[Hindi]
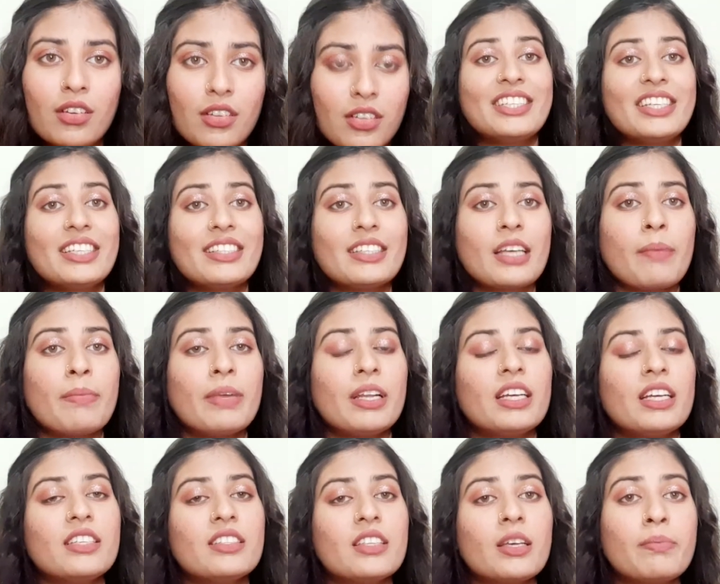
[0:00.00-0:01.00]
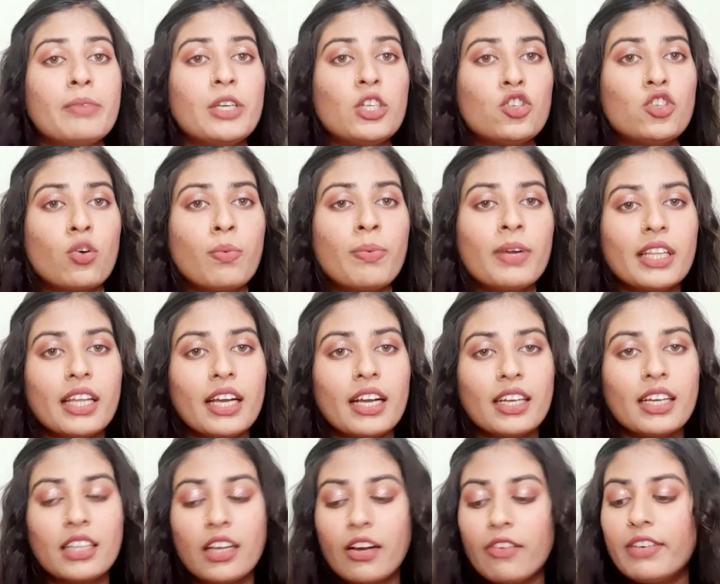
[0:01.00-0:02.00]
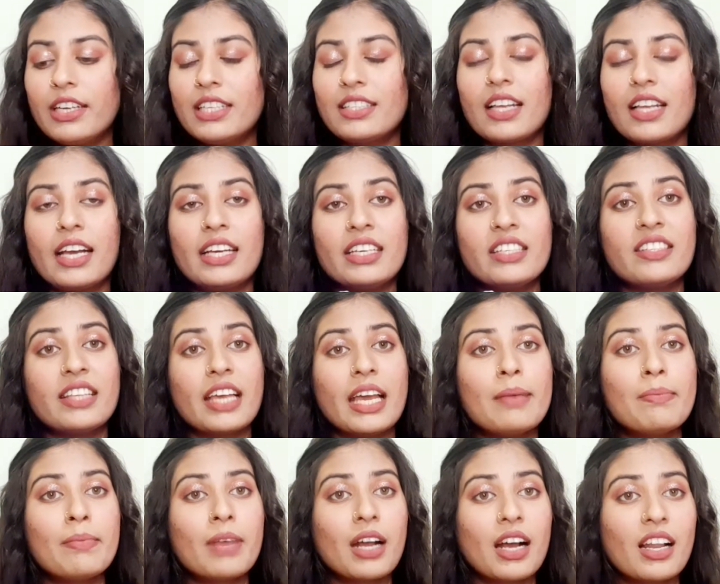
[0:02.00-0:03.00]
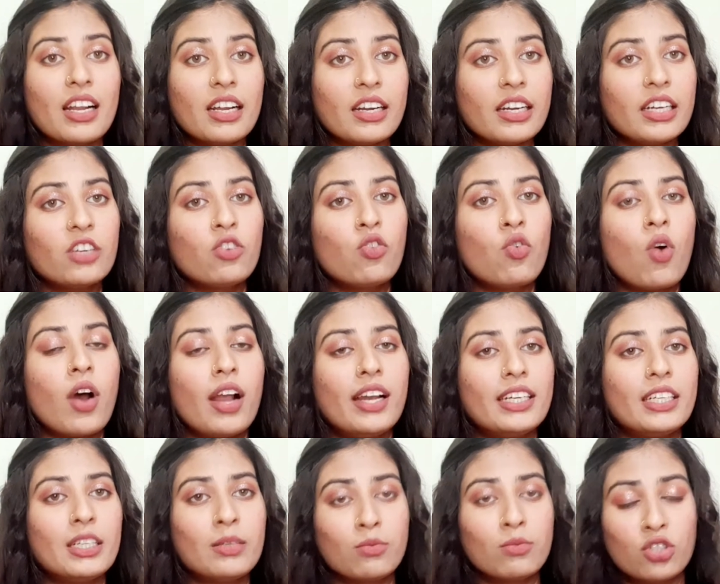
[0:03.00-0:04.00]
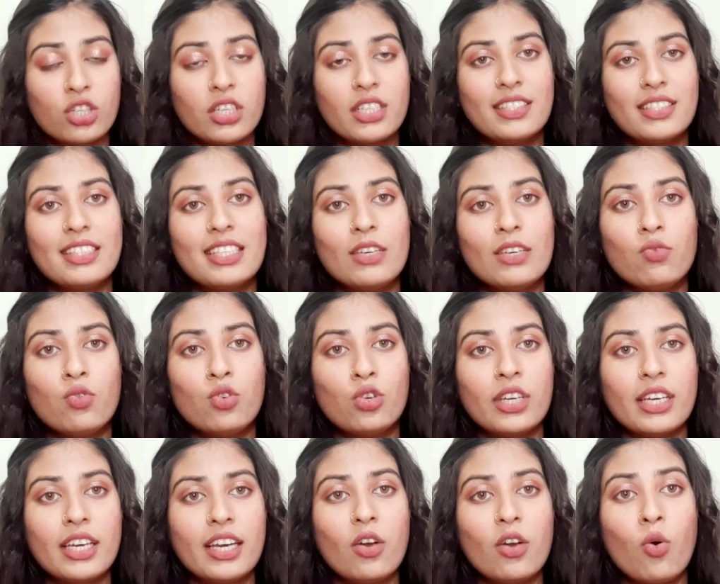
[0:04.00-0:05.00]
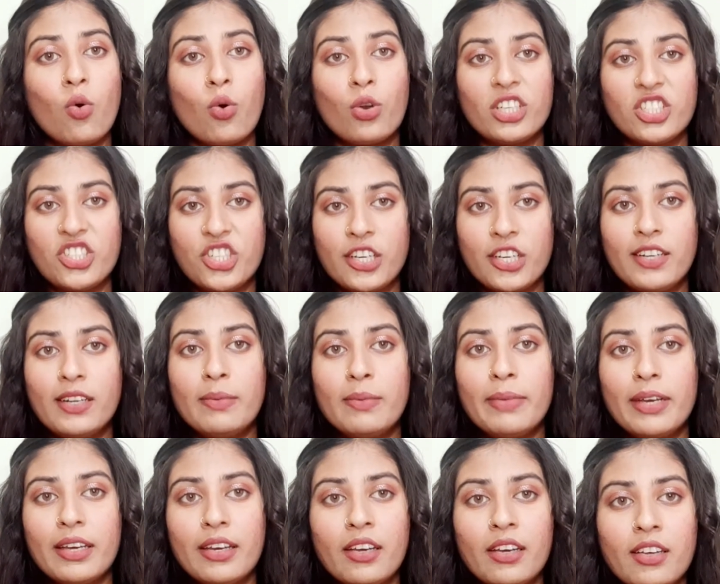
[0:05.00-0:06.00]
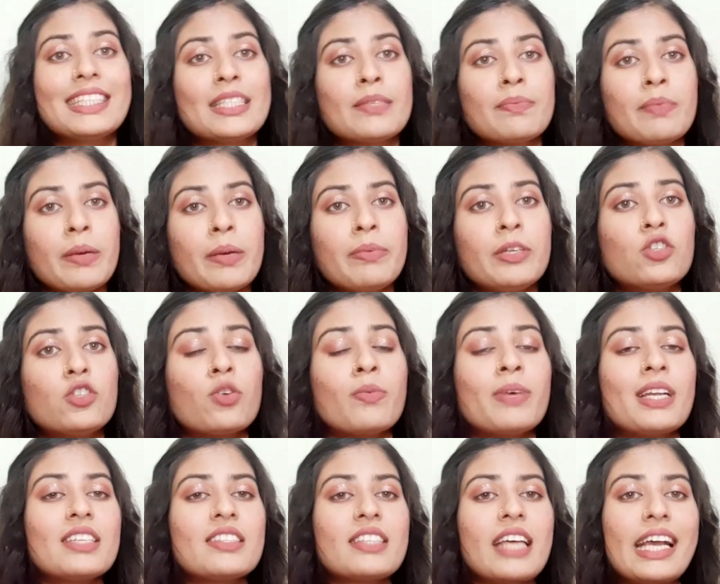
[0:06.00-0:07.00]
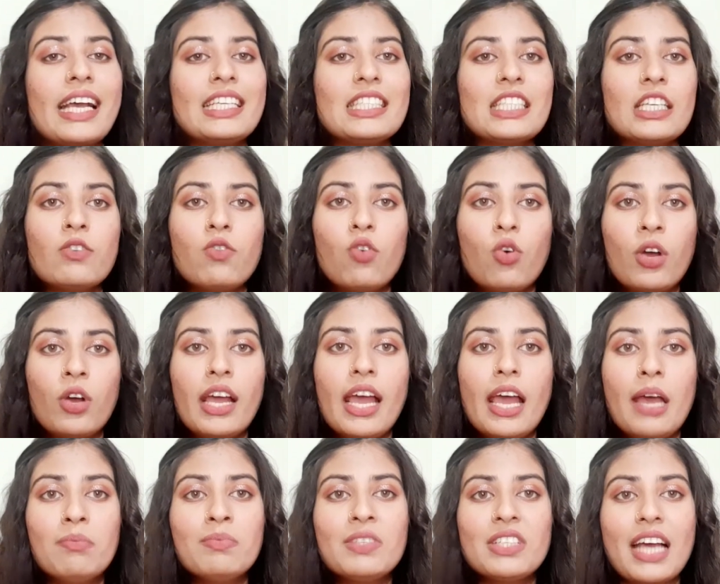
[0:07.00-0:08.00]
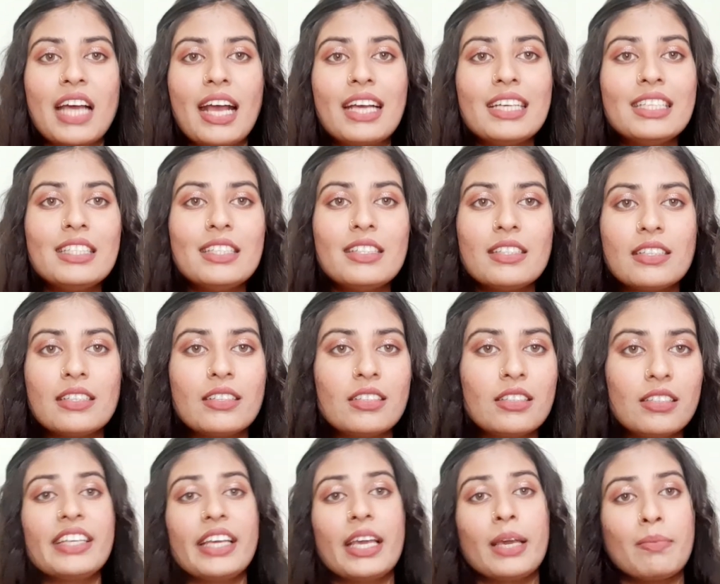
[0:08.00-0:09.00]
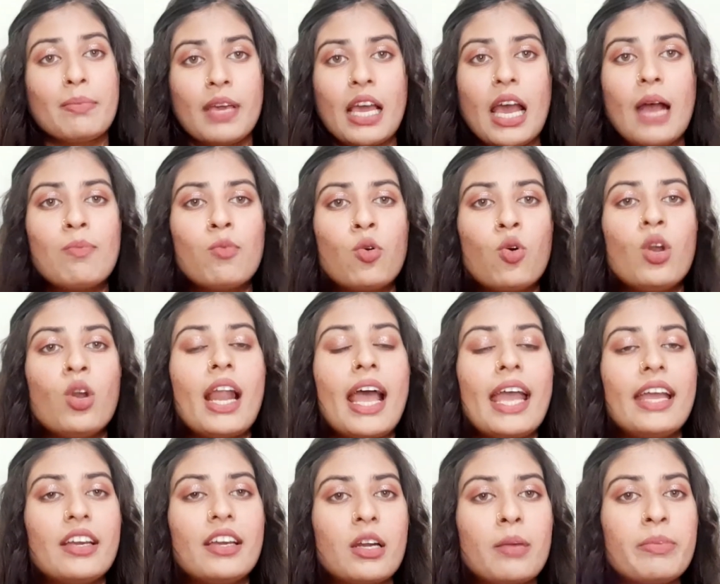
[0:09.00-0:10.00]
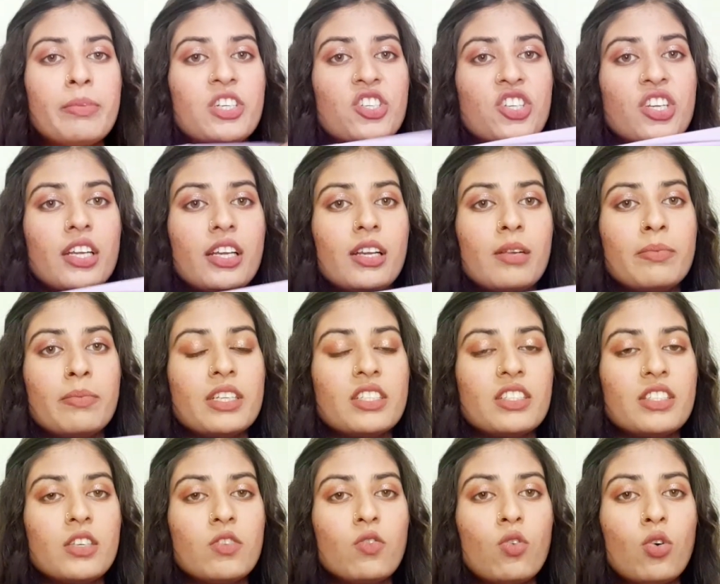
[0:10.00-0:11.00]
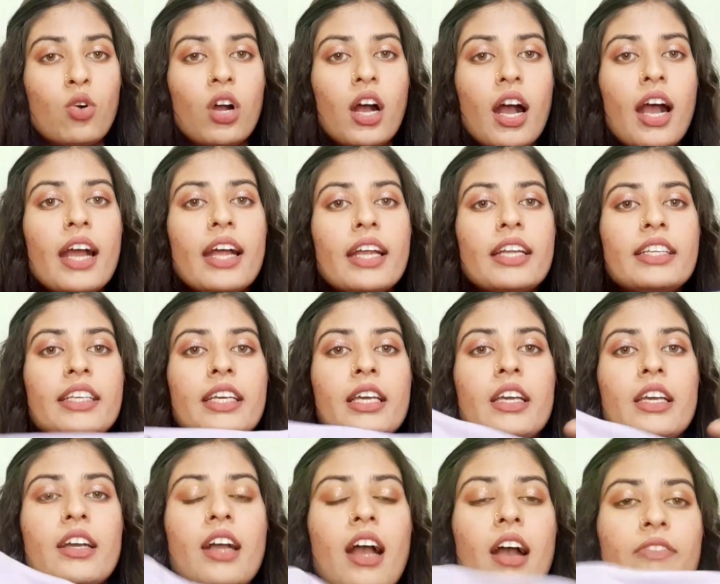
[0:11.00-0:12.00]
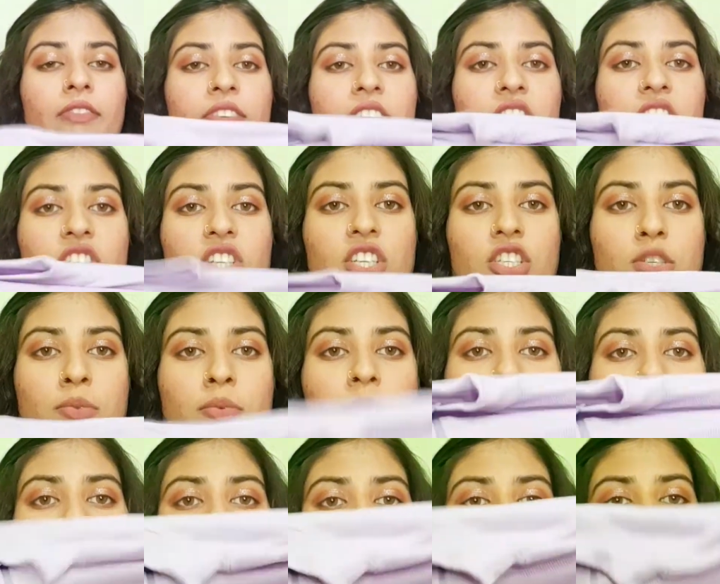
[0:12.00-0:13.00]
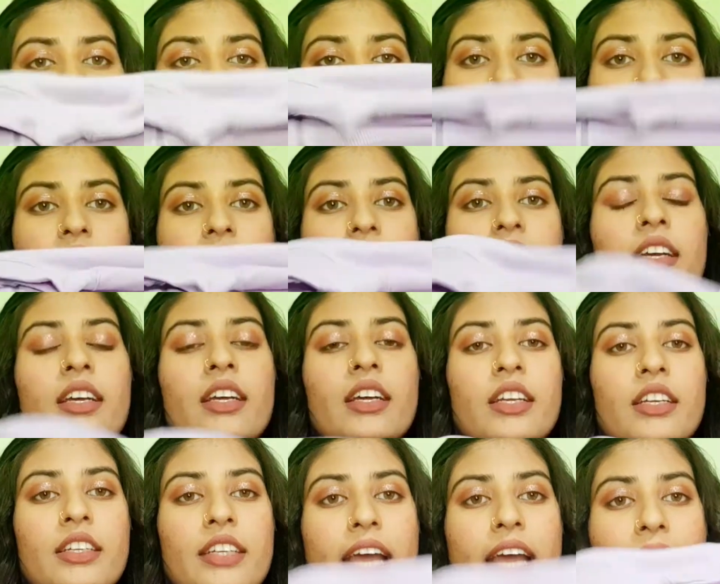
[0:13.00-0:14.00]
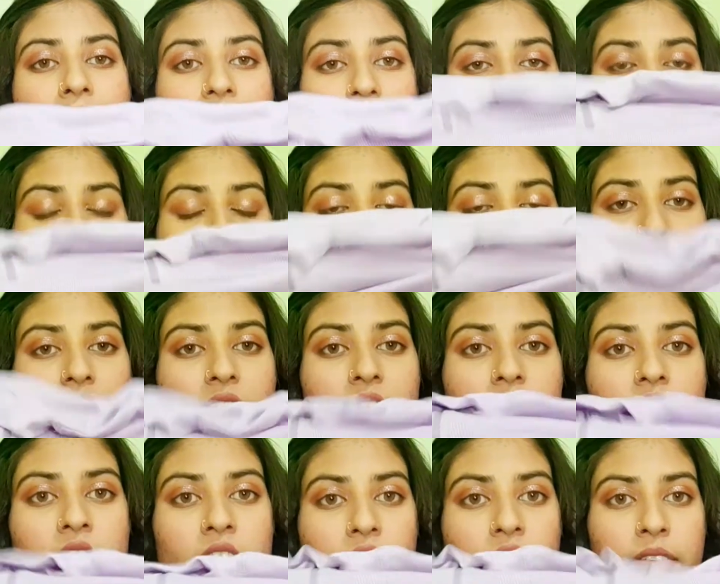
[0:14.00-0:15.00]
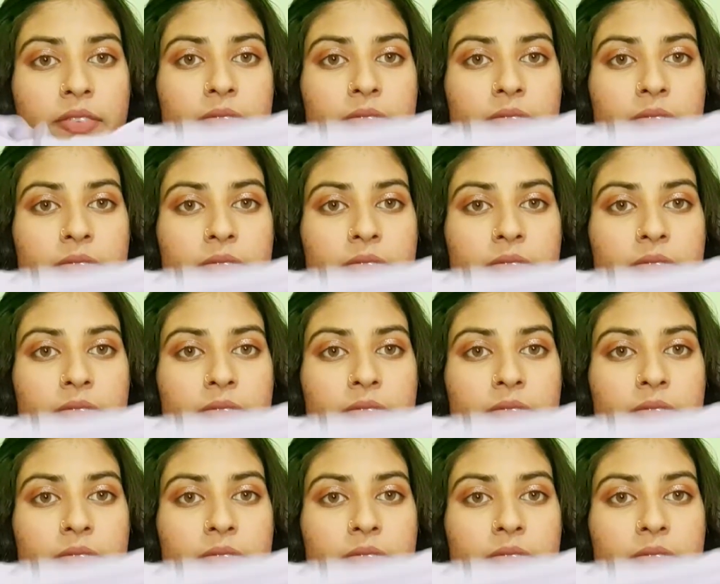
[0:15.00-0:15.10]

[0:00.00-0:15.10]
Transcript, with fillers: जैसा मैंने इसे मीशो पर देखा था वैसा ही सेम कलर एंड क्वालिटी मुझे रिसीव हुई है ओरिजिनल में इसमें भी जो मेरा साइज है वो है एम साइज ये भी आपको लाइक्रा मटेरियल में रिसीव होगा एंड ये काफ़ी स्ट्रेचेबल मटेरियल है टैंक टॉप की तरह